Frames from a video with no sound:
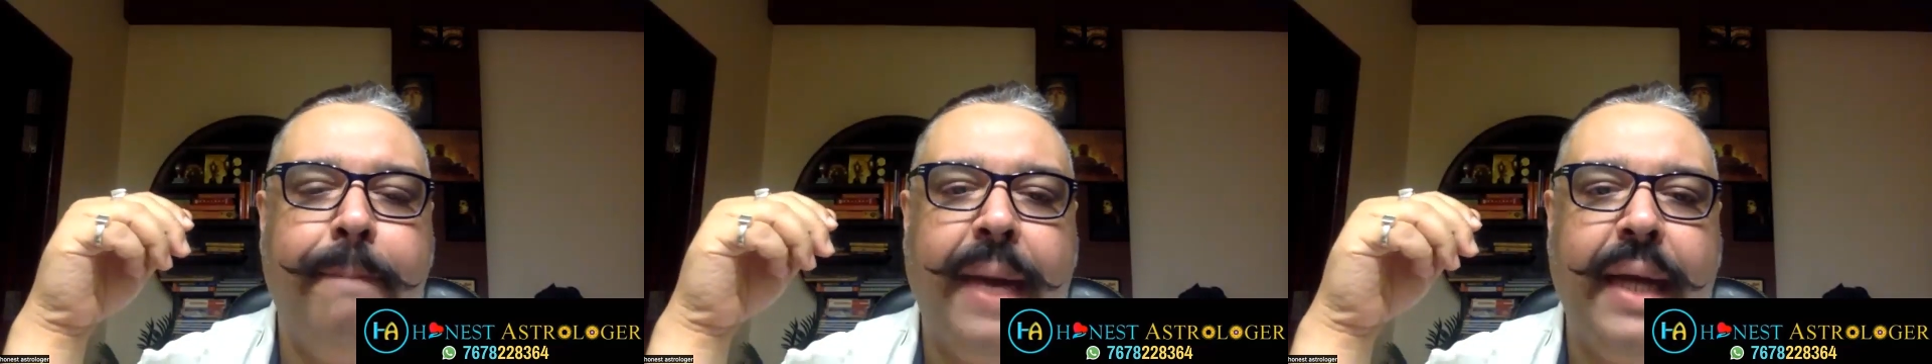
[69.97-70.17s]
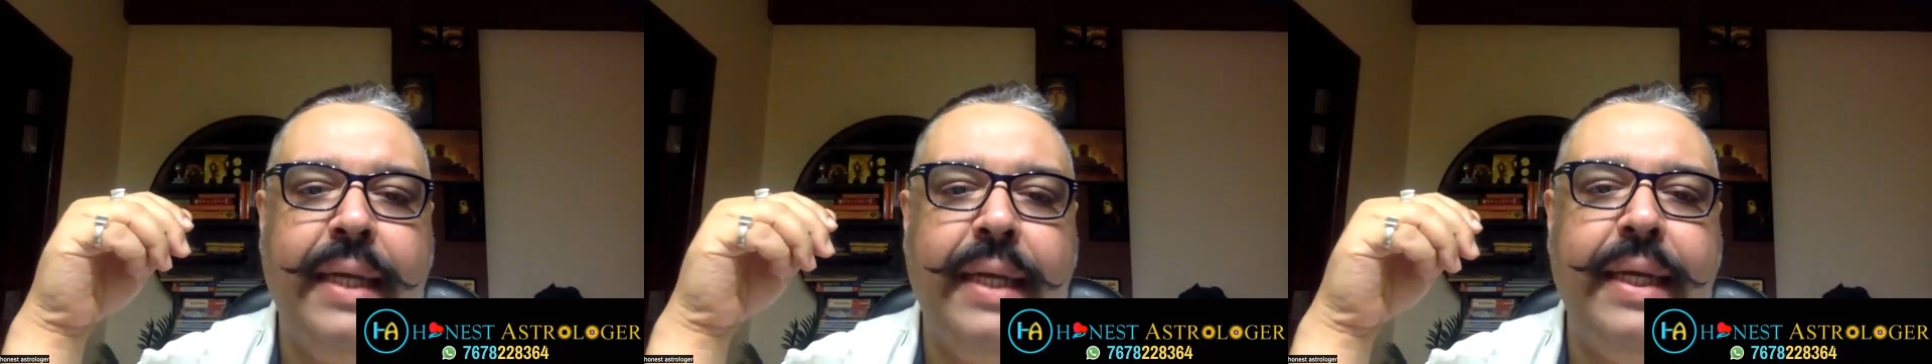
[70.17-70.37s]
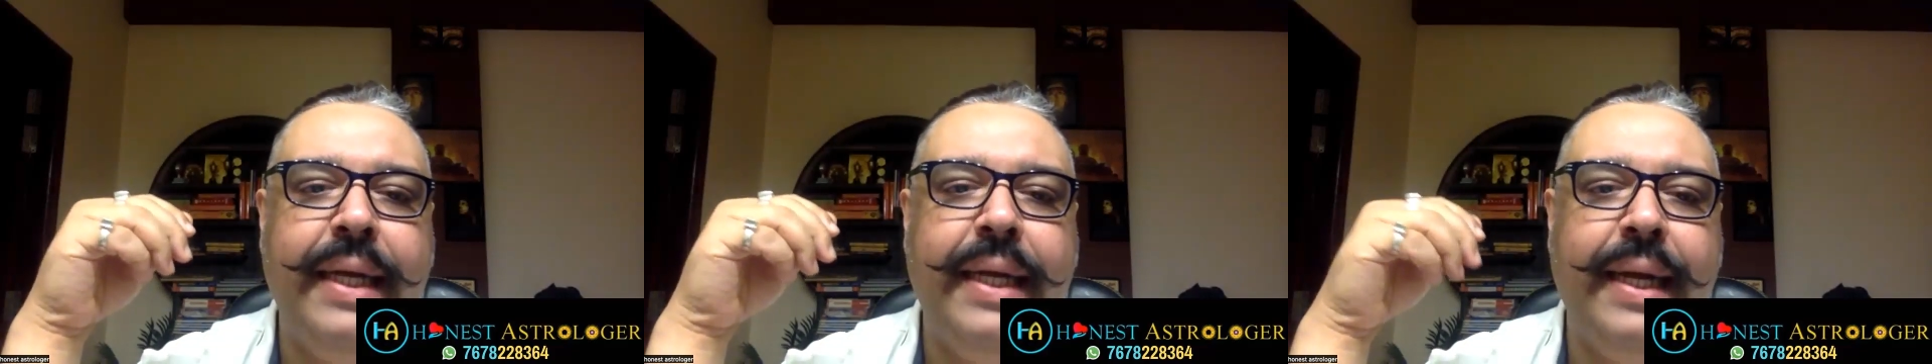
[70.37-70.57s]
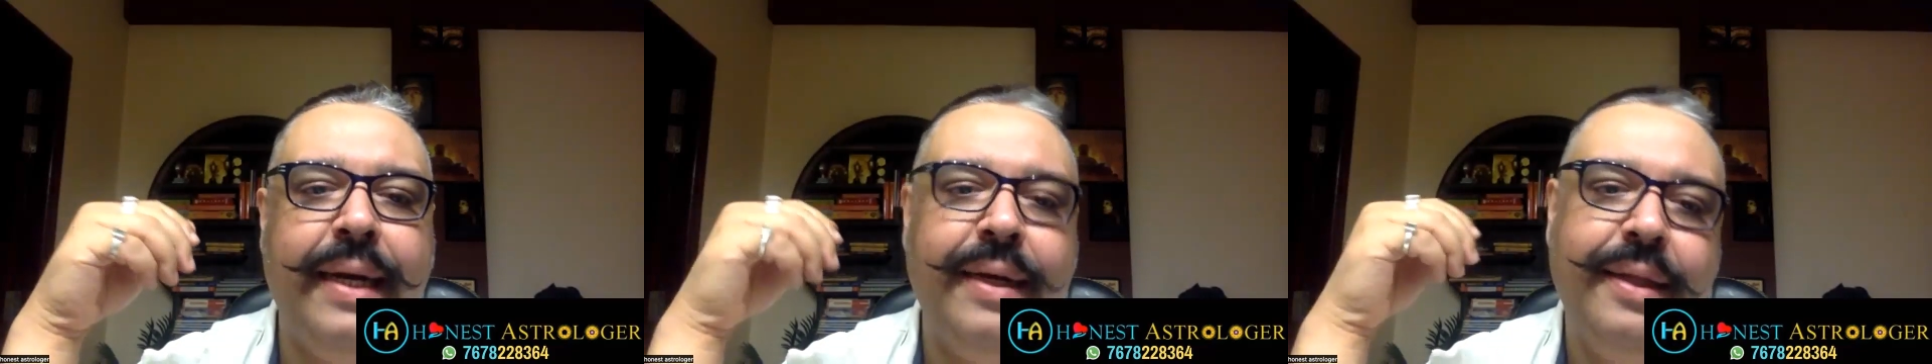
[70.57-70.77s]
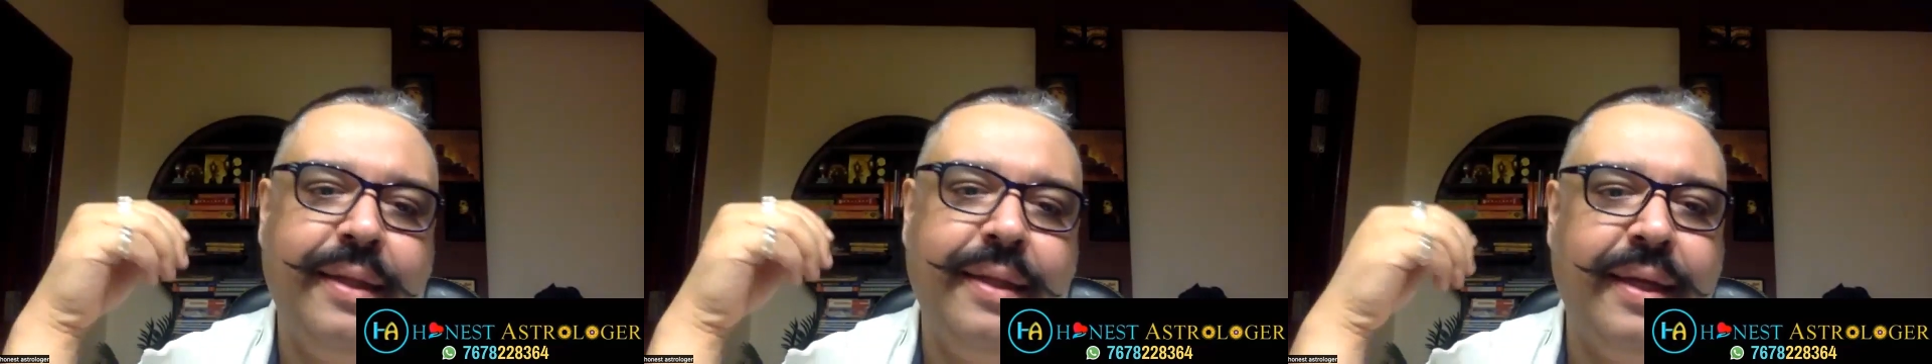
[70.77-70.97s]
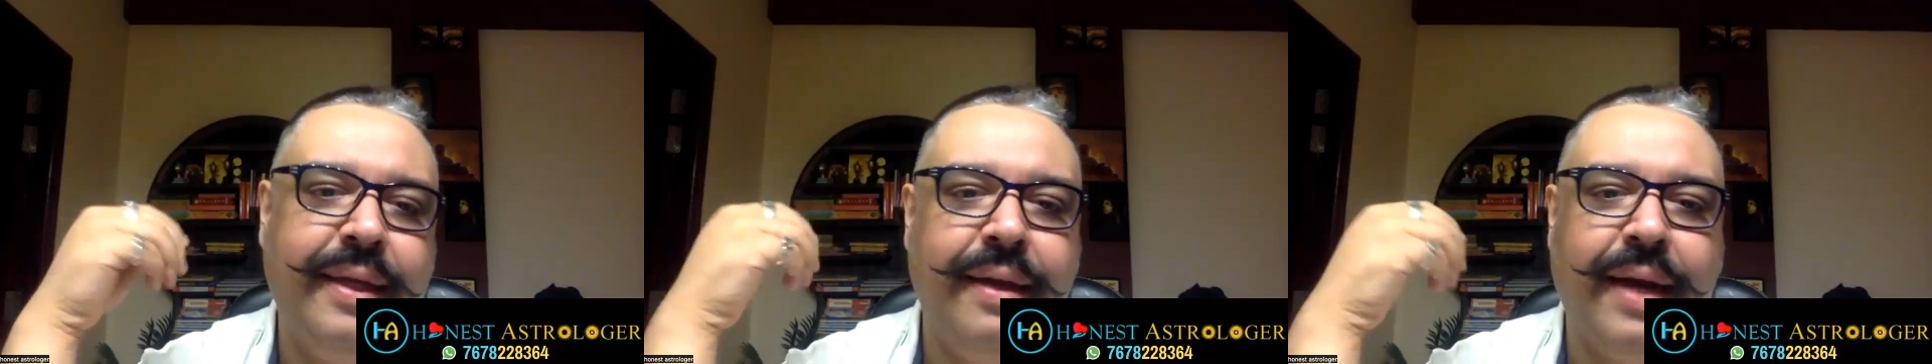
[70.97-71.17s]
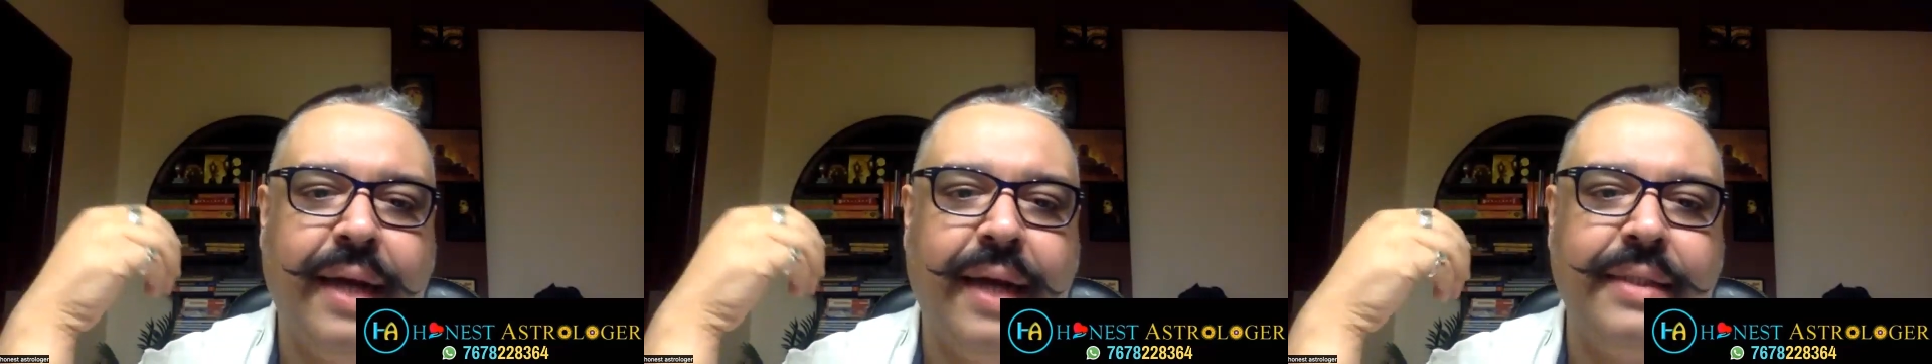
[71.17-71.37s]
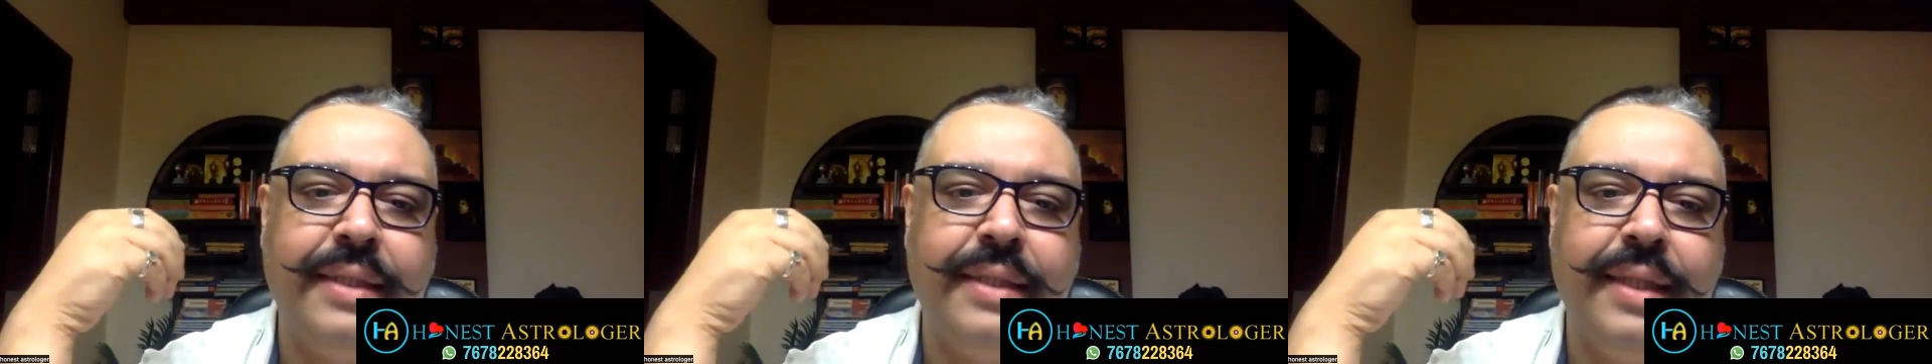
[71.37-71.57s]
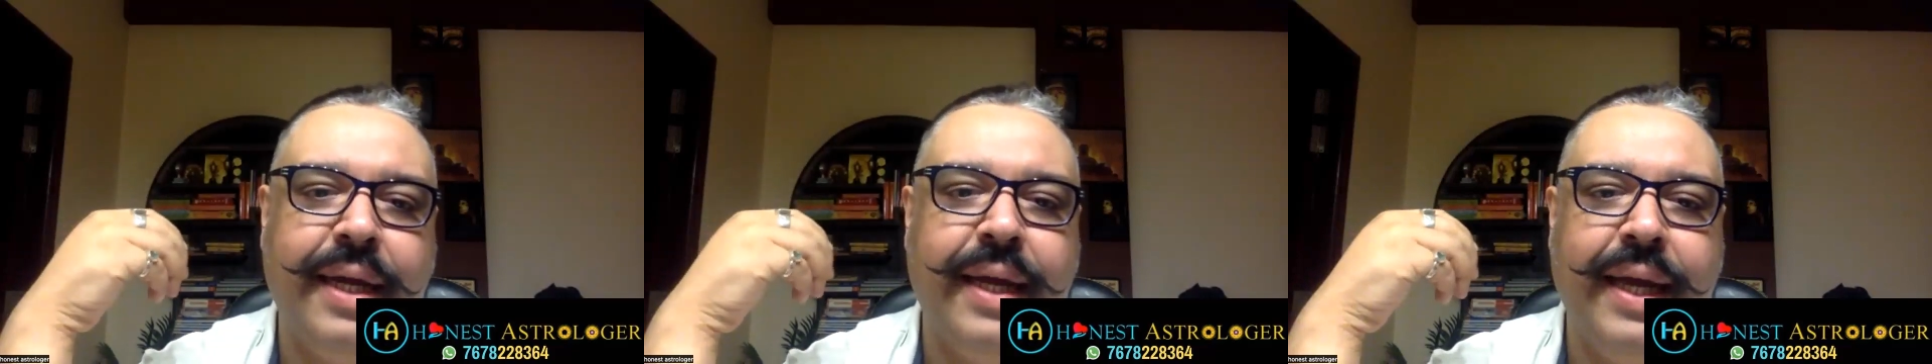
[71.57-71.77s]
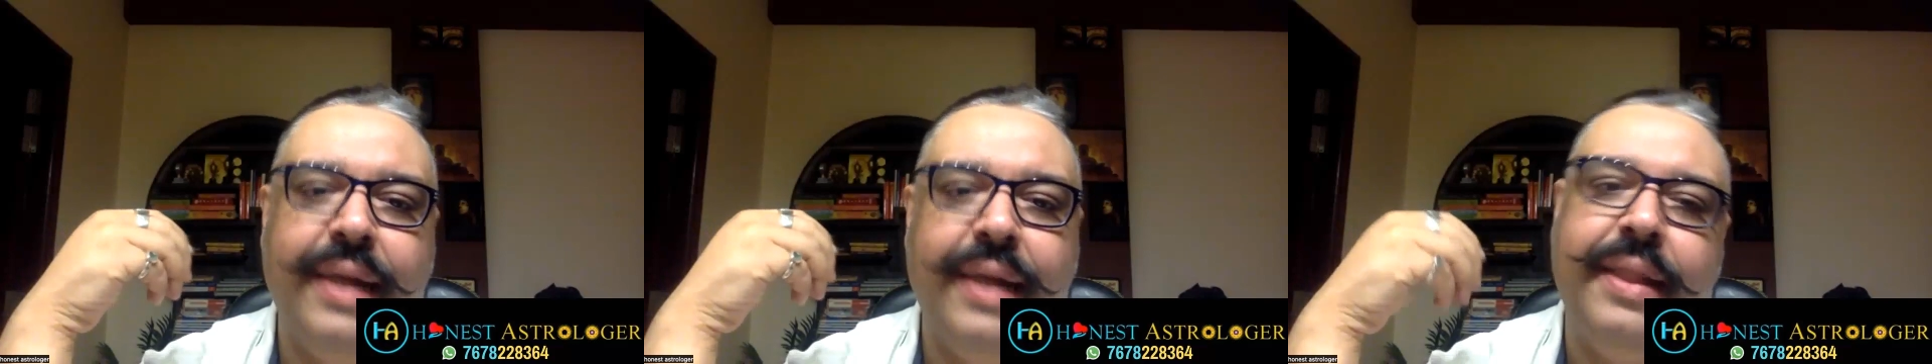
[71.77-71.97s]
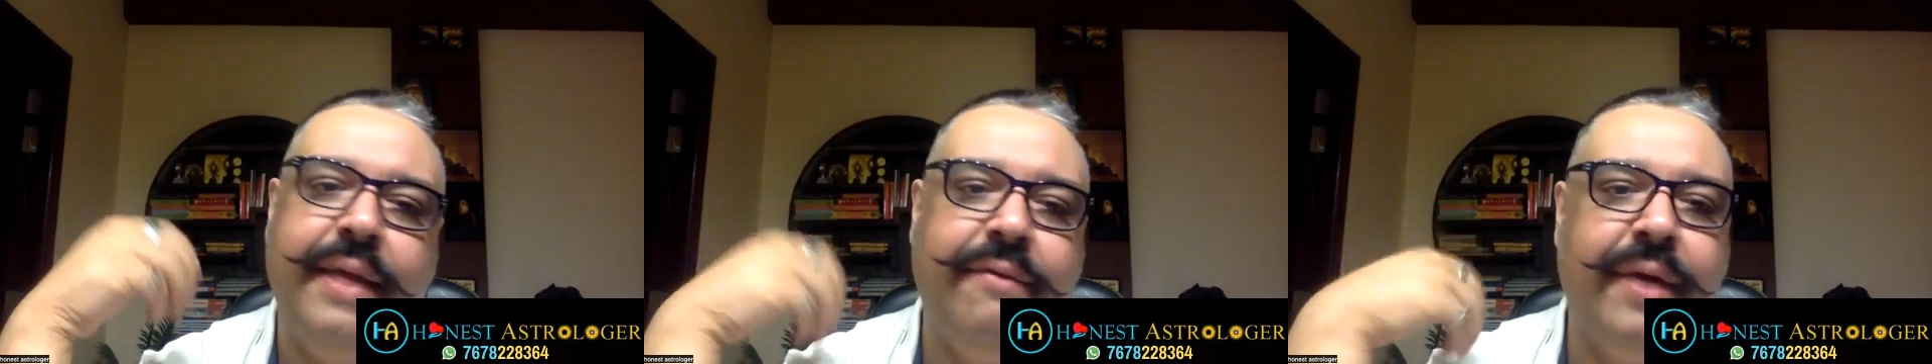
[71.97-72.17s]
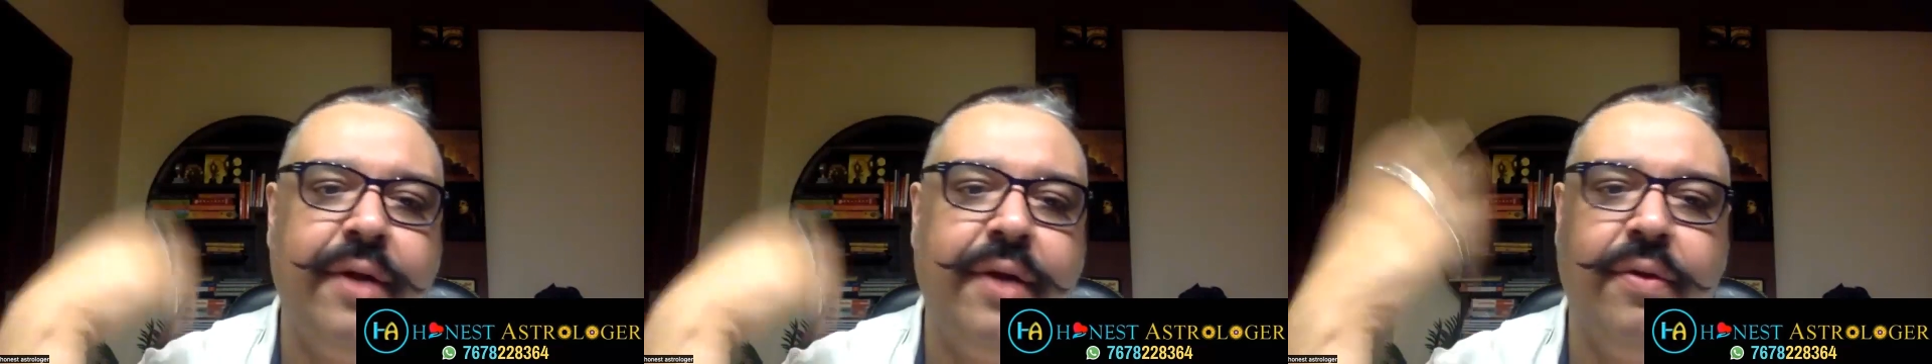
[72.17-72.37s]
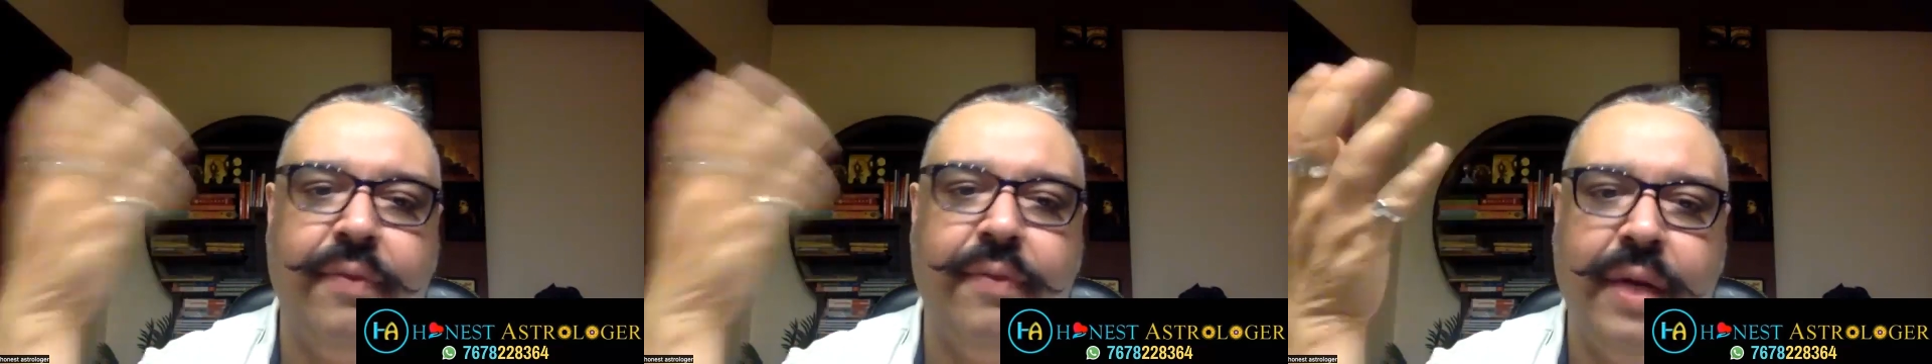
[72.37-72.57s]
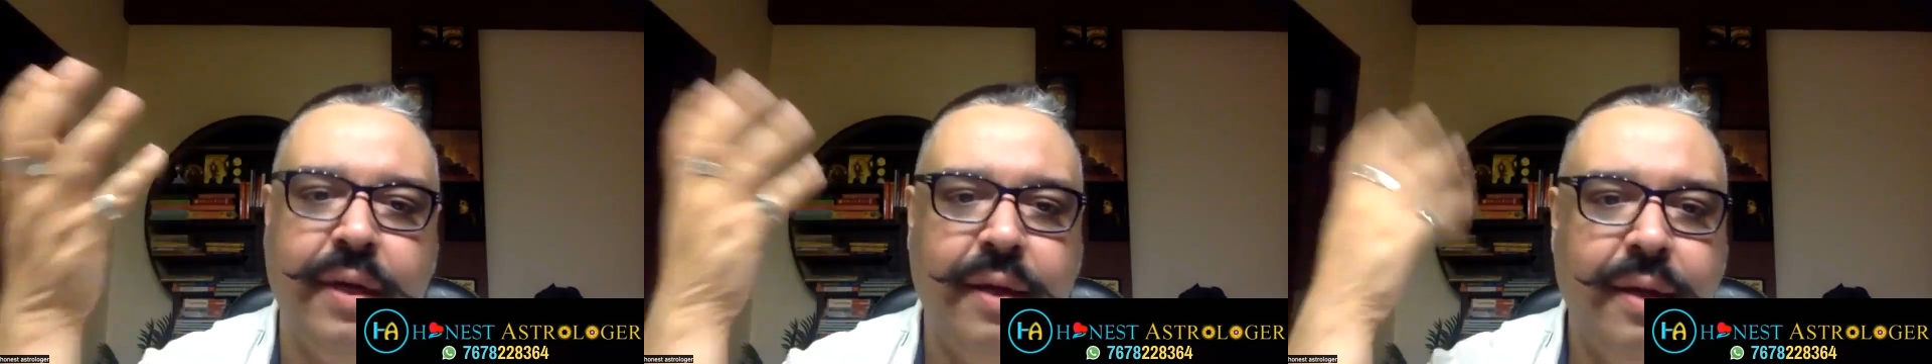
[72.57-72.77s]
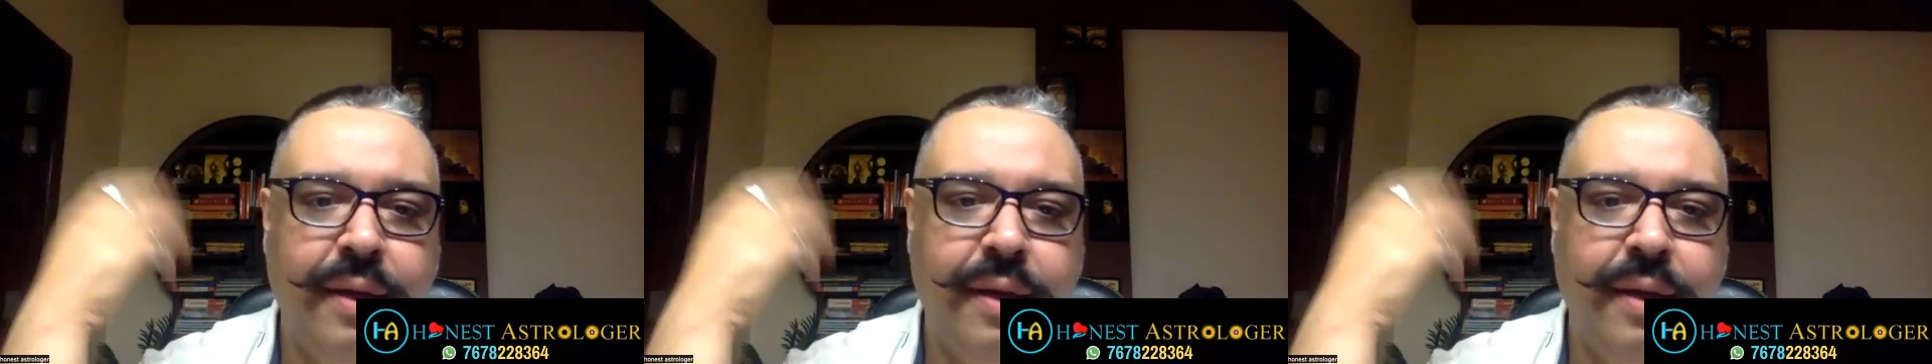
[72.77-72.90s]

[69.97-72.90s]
बाली एंड ए राक्षसा गैंग दे वन ओवर